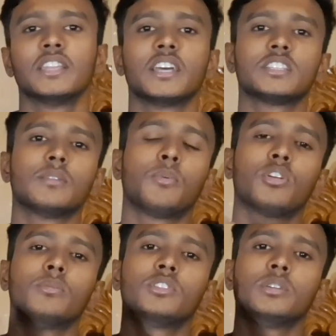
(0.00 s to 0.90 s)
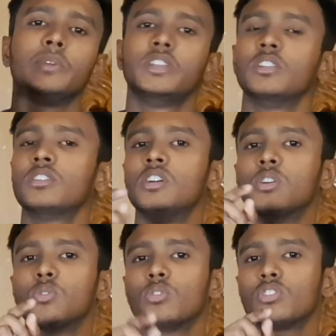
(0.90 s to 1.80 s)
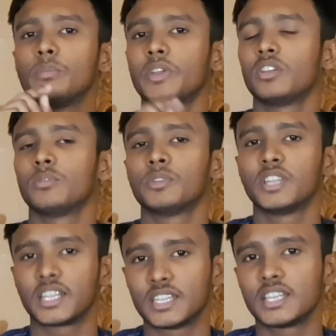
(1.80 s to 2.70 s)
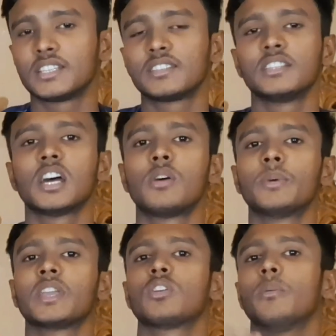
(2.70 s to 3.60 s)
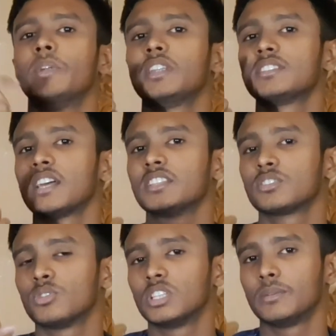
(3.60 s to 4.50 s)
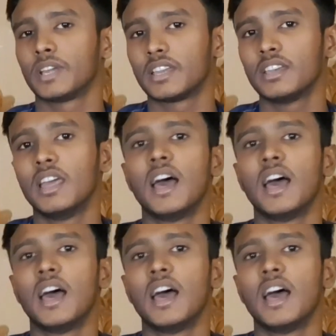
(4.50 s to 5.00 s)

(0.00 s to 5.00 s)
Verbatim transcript: তাছাড়া পরবর্তী ভিডিও কোন টপিকের উপর দেখতে চাইতেছেন তাও আমাকে কমেন্টে সাজেস্ট করতে পারেন